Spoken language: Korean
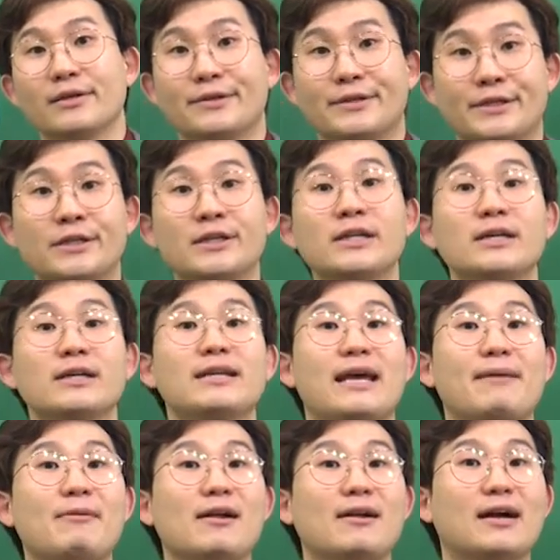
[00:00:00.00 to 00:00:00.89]
그
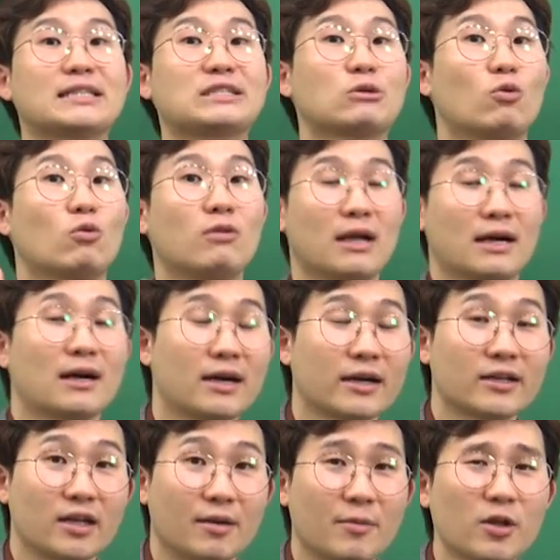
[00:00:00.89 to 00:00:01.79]
레벨까지
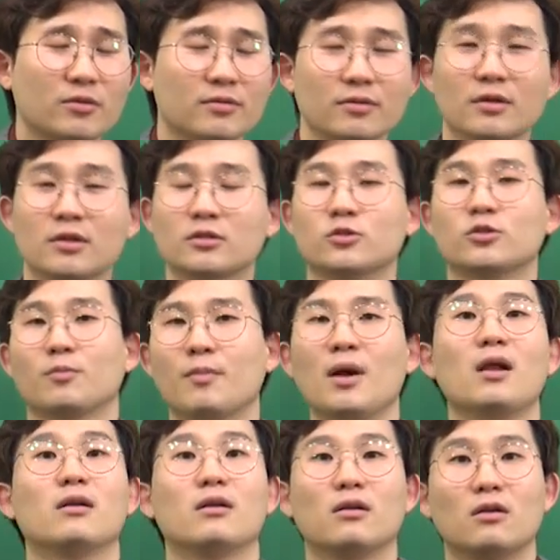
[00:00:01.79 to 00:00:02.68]
올라가게 되면
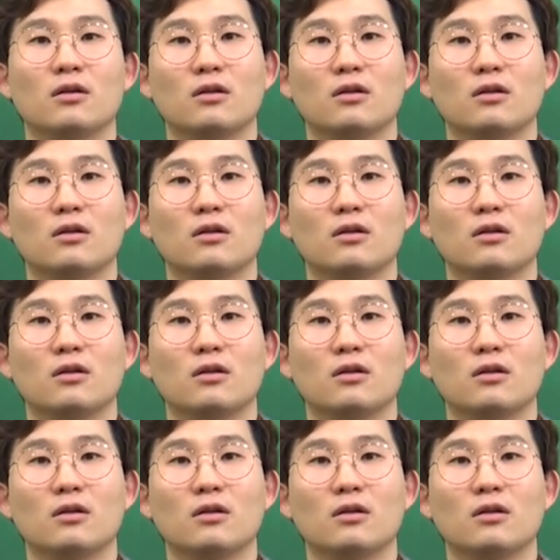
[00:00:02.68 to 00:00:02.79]
정말